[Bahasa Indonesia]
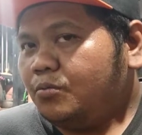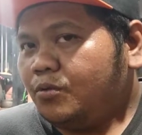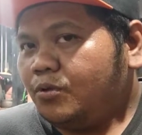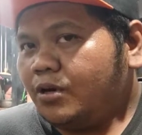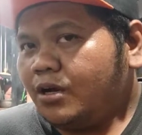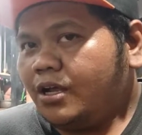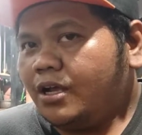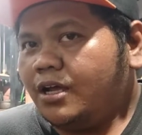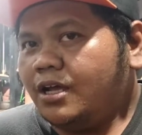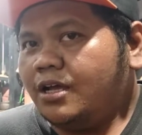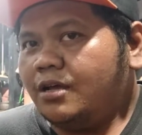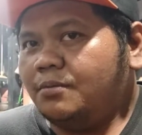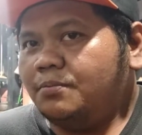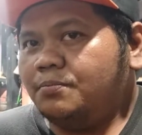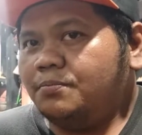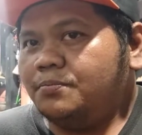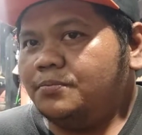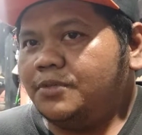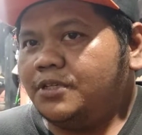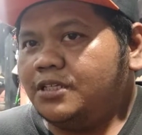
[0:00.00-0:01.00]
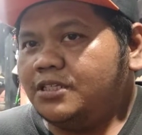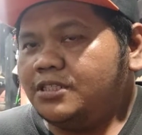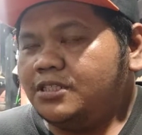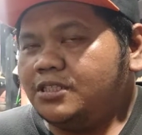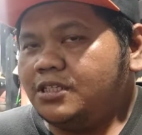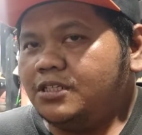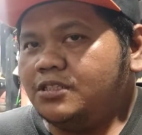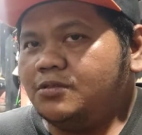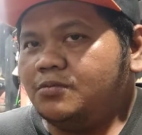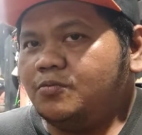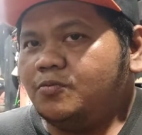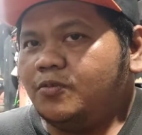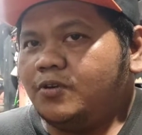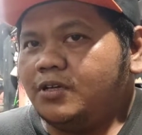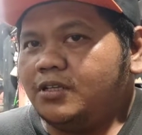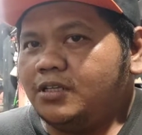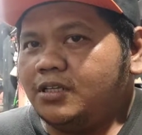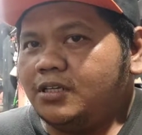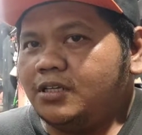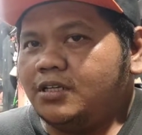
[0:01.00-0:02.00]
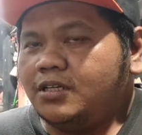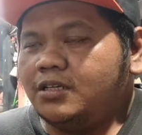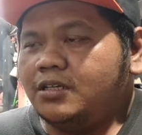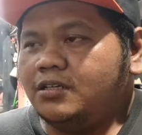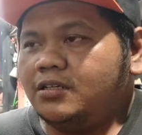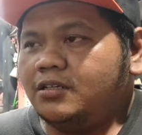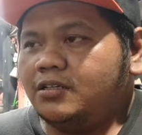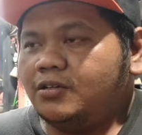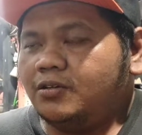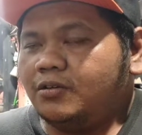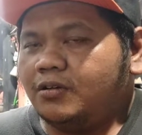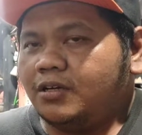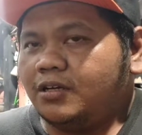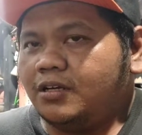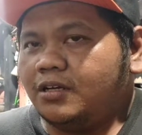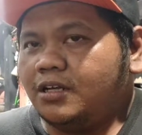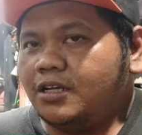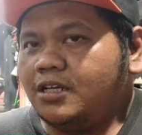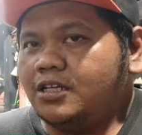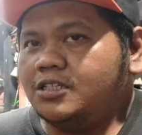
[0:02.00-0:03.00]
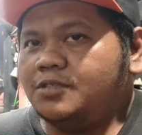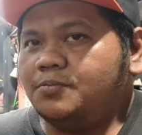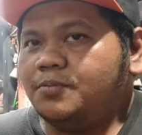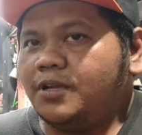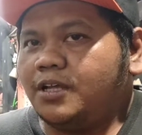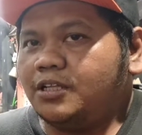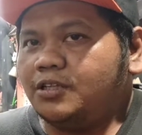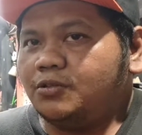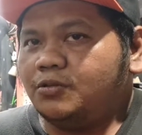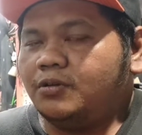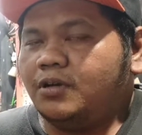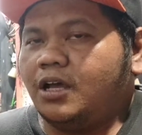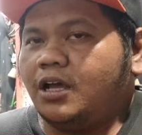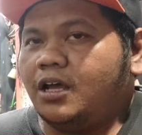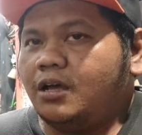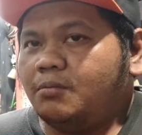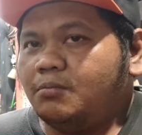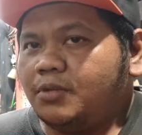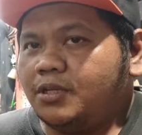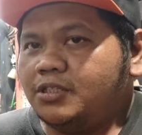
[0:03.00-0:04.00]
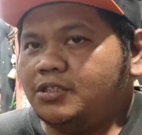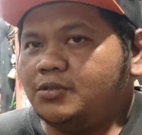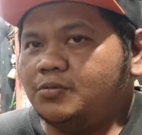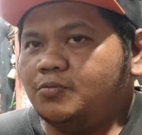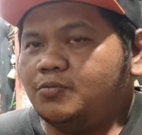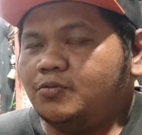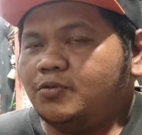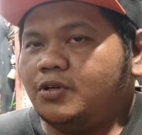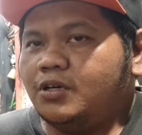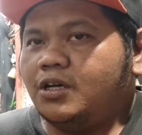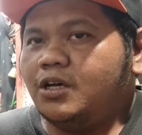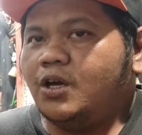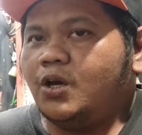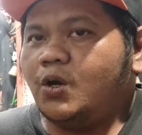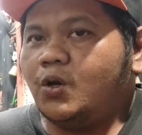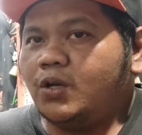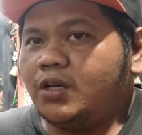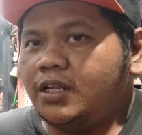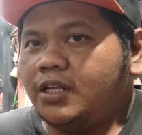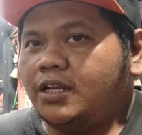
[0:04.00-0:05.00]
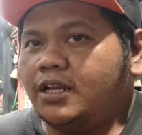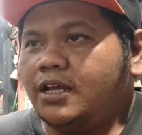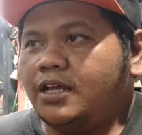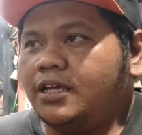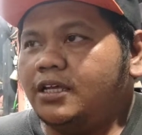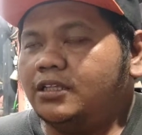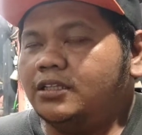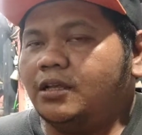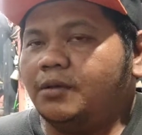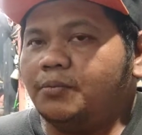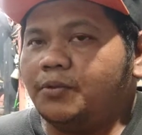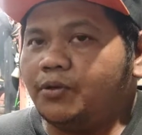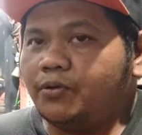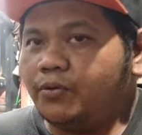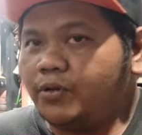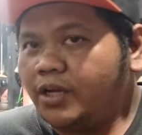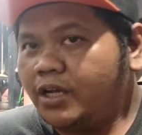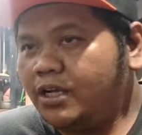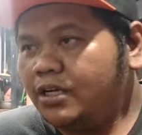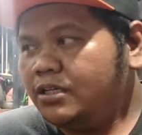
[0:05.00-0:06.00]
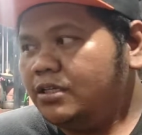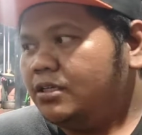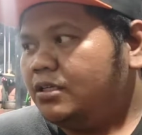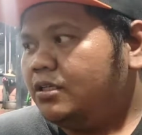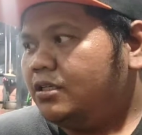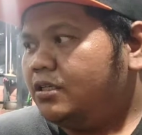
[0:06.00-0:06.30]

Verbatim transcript: bore up dicek semuanya melakukan as pelatuk aman semua oli naik tapi kurang